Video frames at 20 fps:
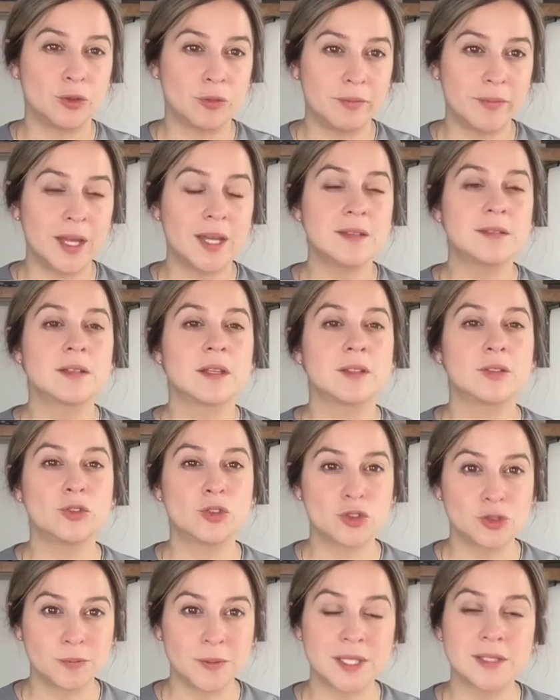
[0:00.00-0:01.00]
un mes,
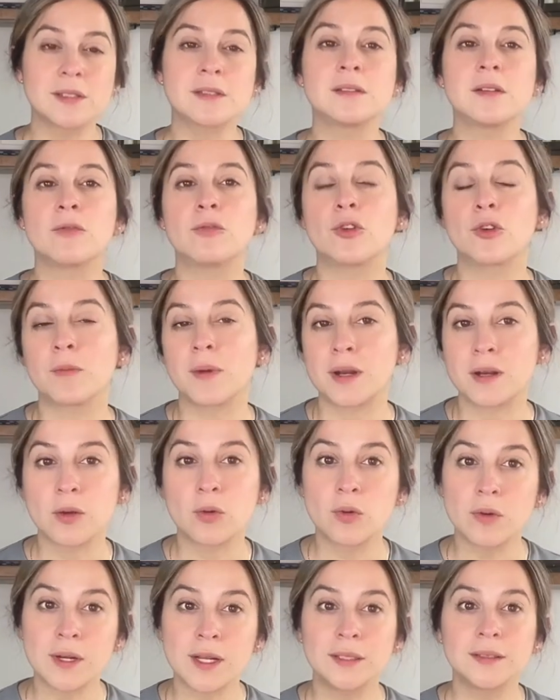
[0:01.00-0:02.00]
dos meses de forma
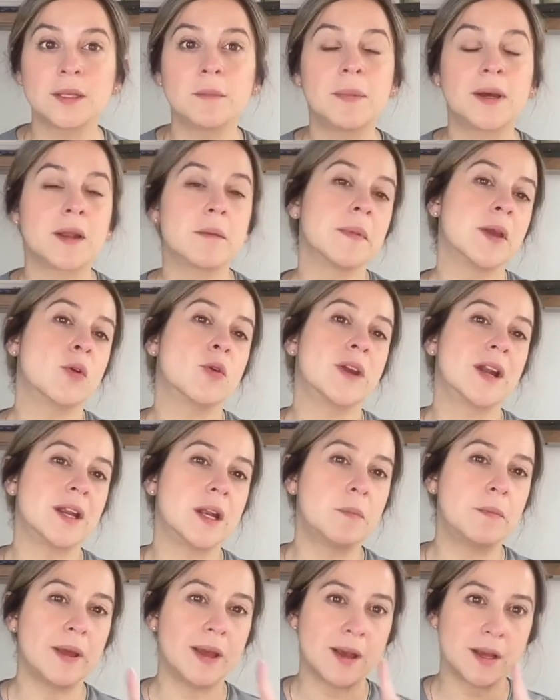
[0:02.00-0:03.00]
recurrente para mejorar
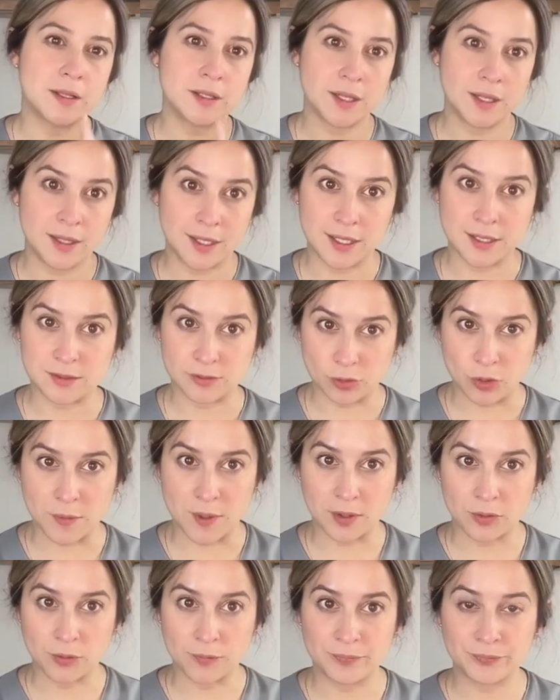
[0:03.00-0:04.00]
el pH del
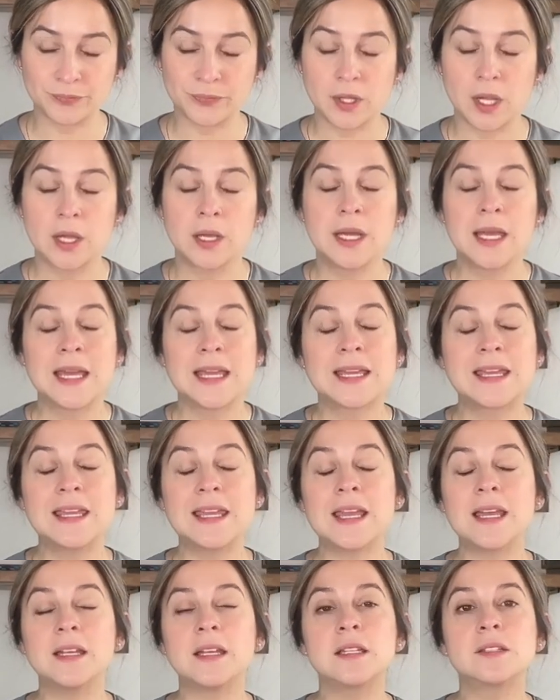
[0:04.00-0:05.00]
estómago.
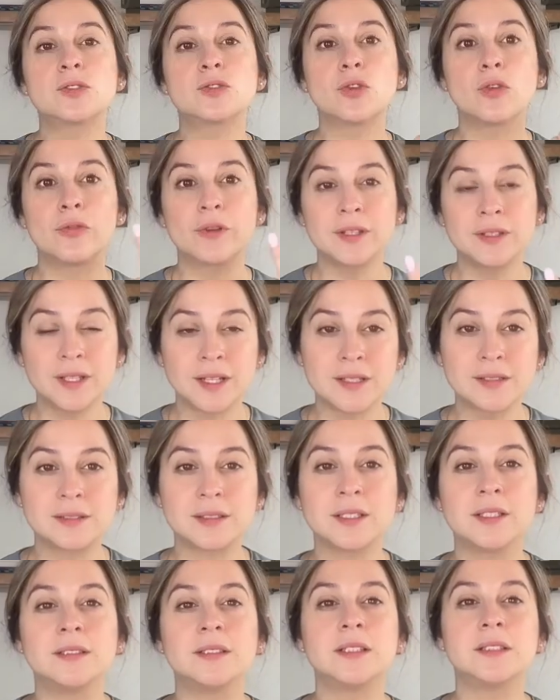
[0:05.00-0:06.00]
Quienes sufren de
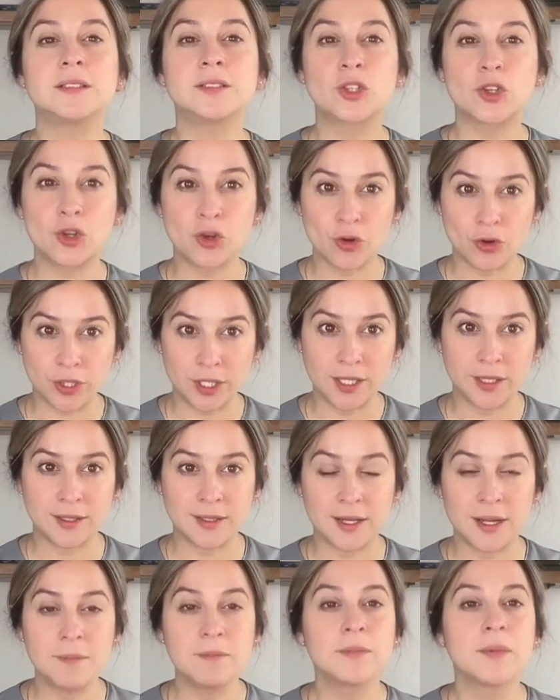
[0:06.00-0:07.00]
gastritis
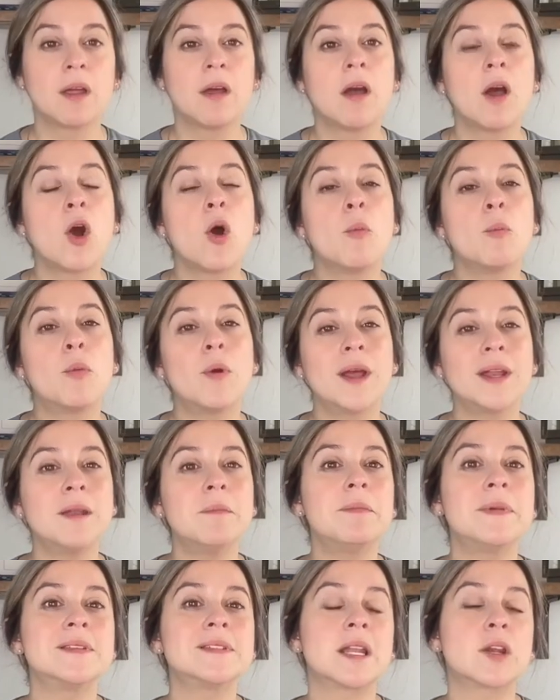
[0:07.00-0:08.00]
crónica pueden
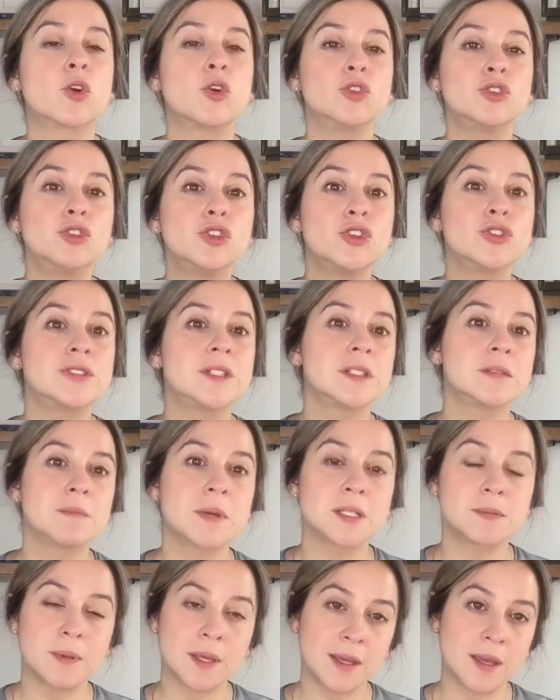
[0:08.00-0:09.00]
empezar con dosis
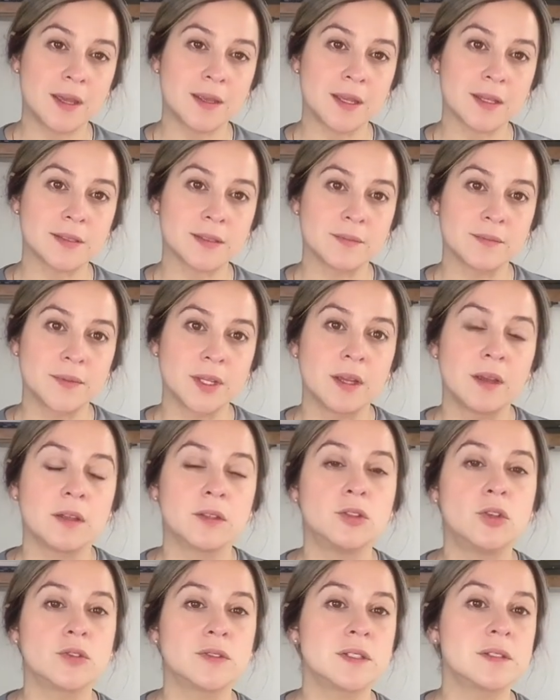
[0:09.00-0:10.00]
más pequeñas,
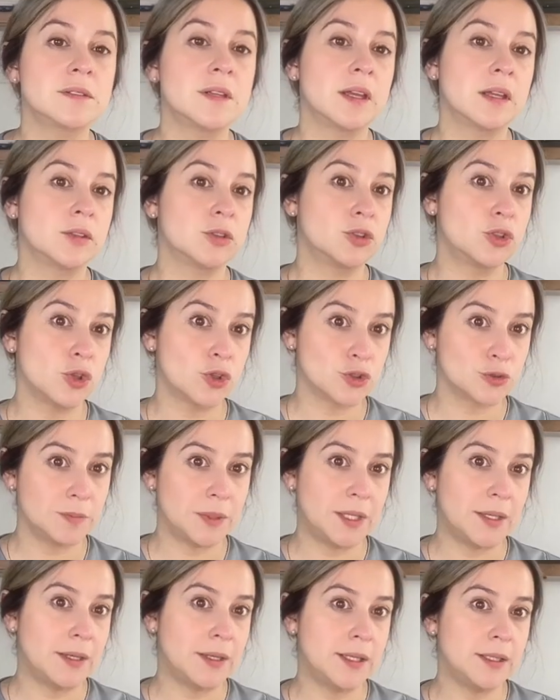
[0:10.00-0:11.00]
dosis de 2
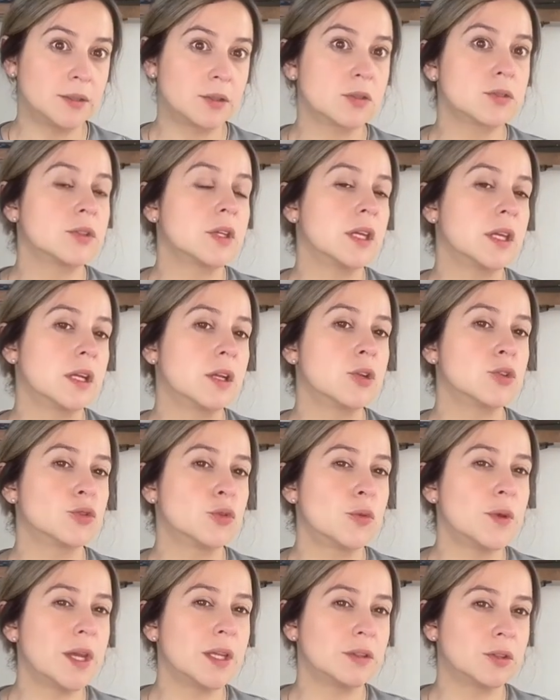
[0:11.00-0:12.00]
mililitros, irlo
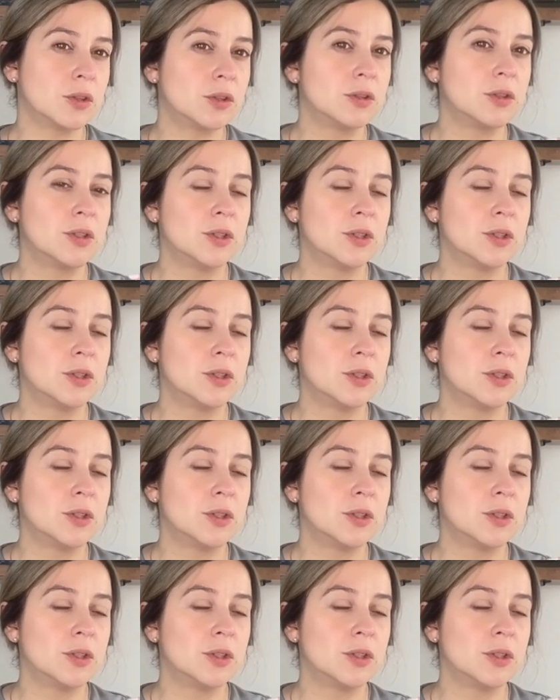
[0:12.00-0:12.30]
subiendo